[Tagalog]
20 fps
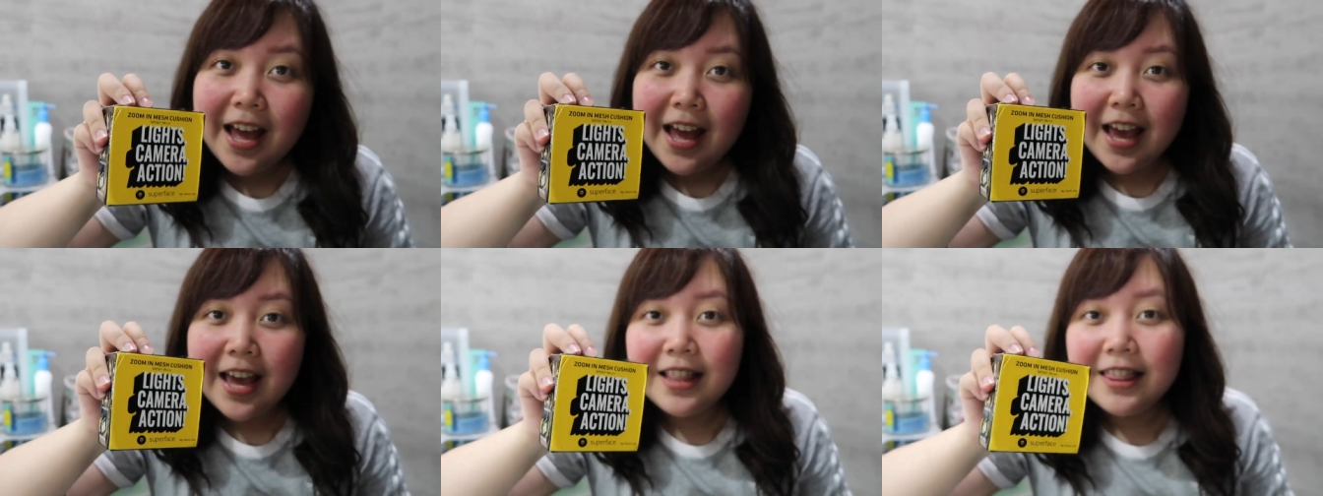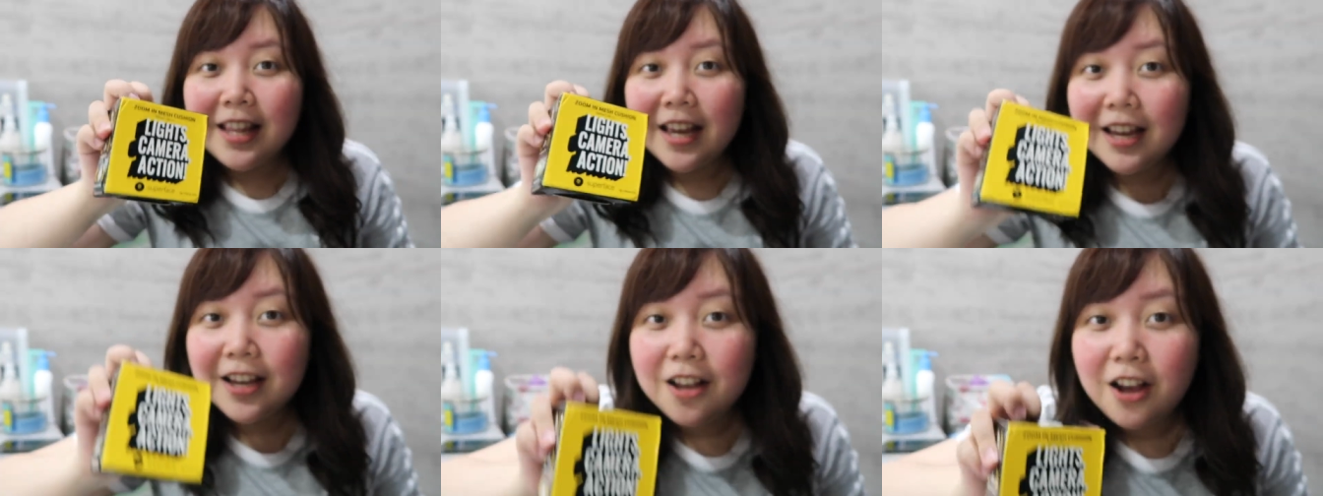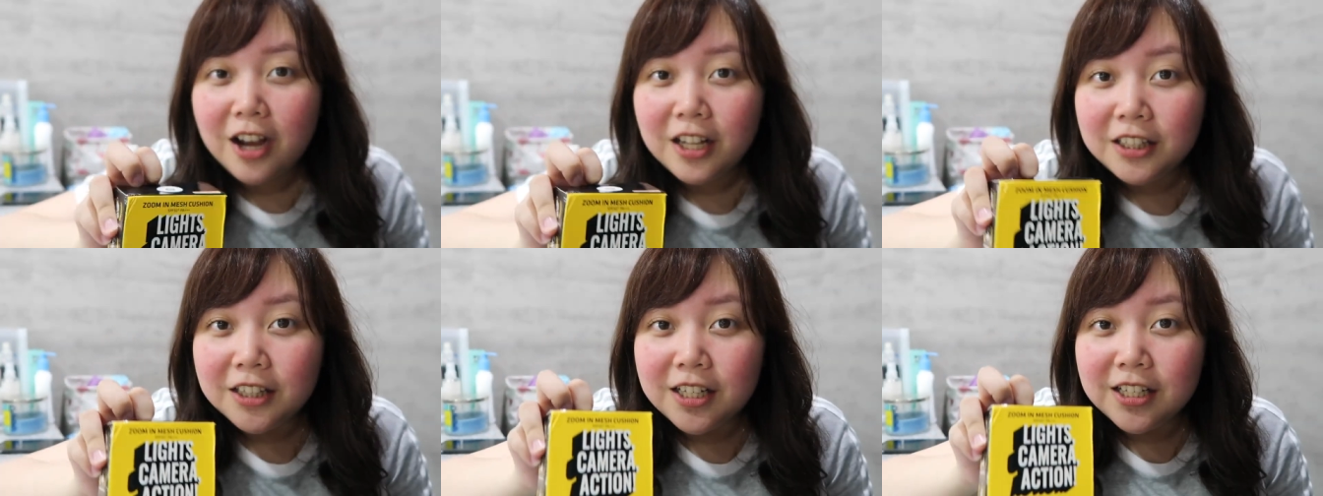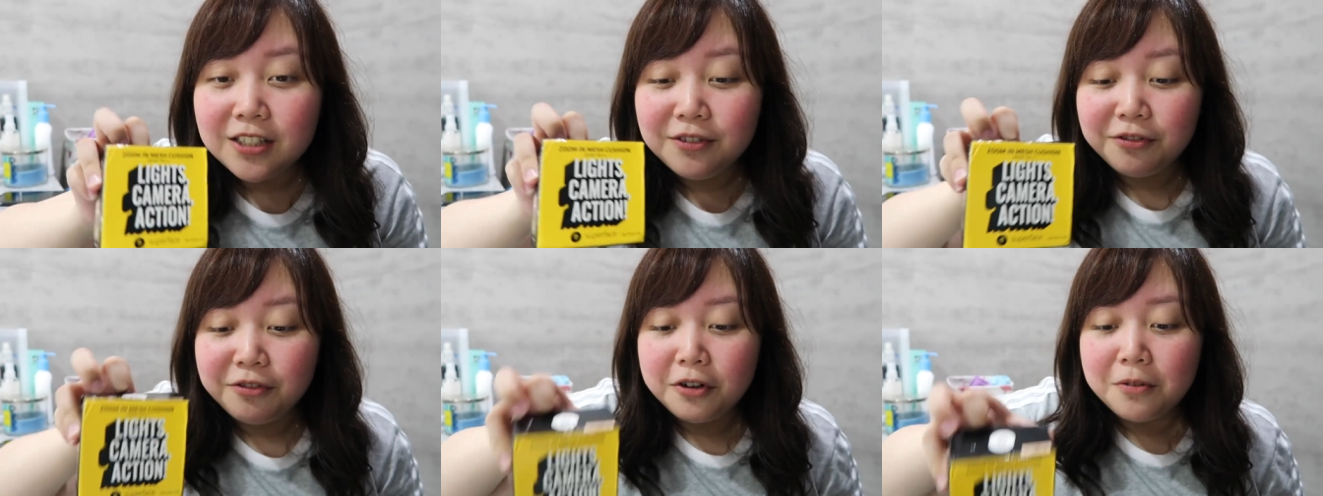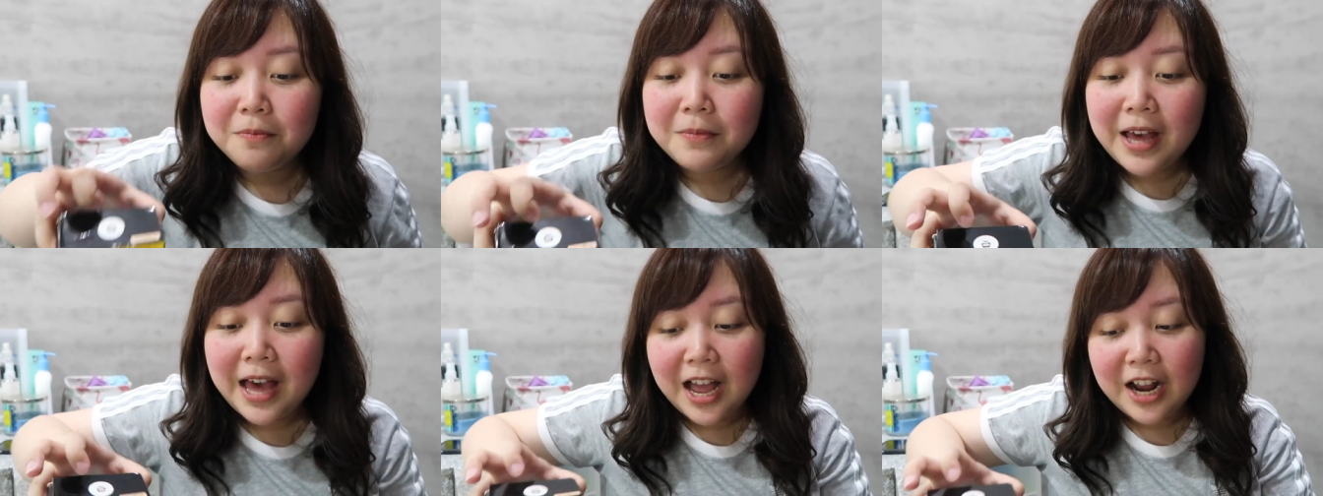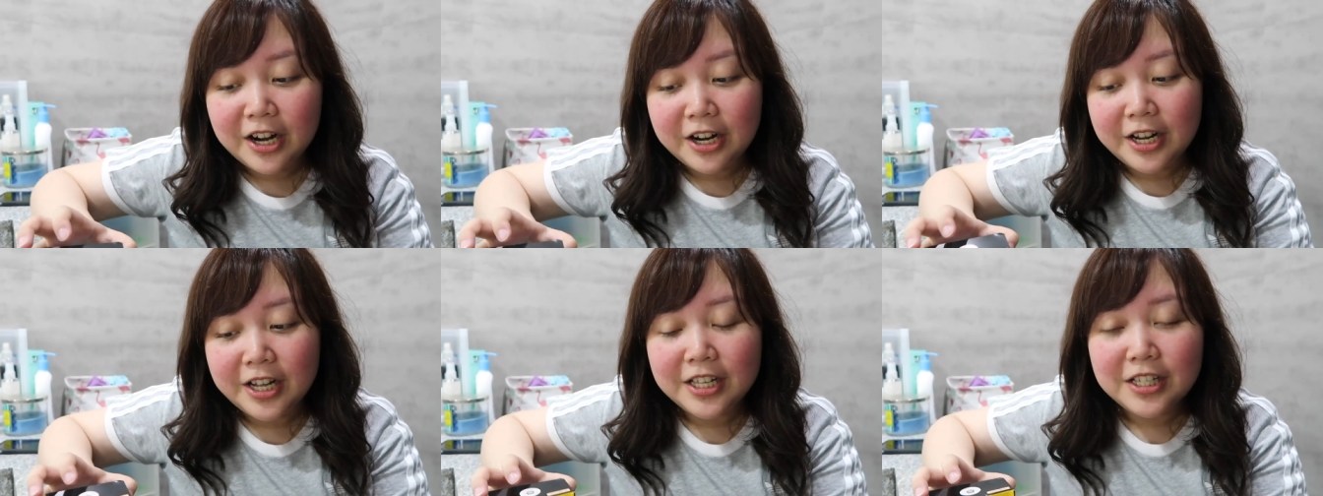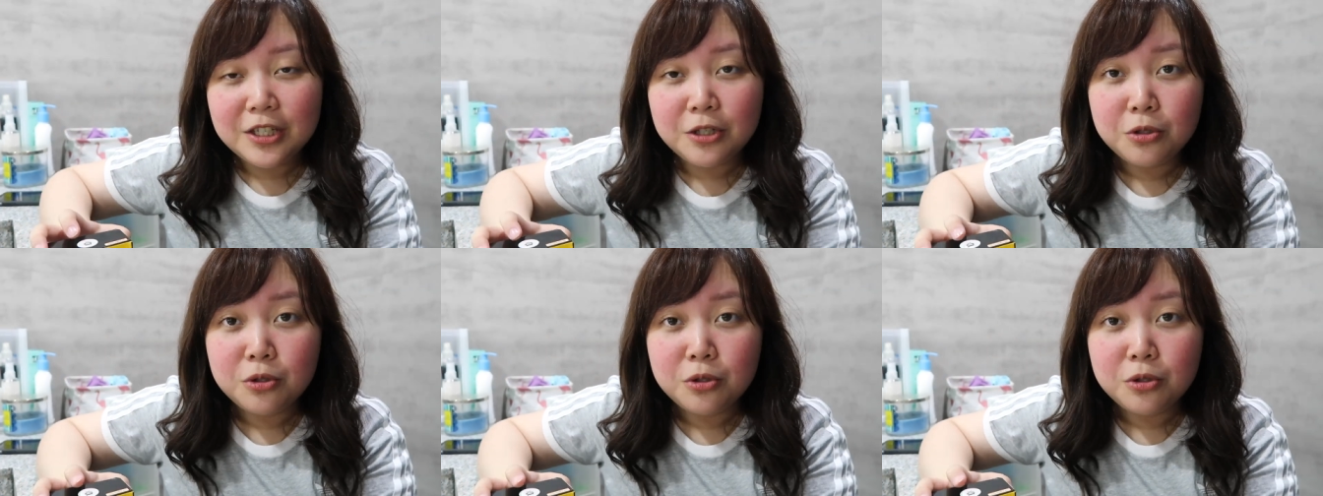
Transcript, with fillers: and I got this from Caris.